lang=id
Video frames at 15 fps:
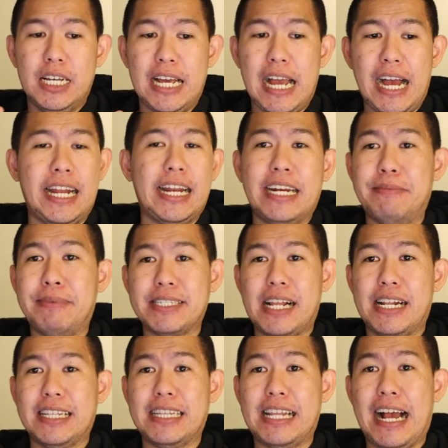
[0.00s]
nggak akan ada
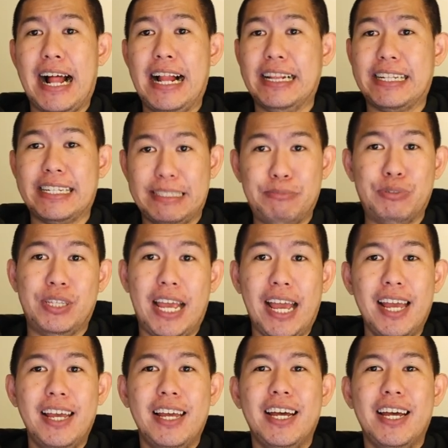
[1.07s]
masalah tentang hal tersebut ya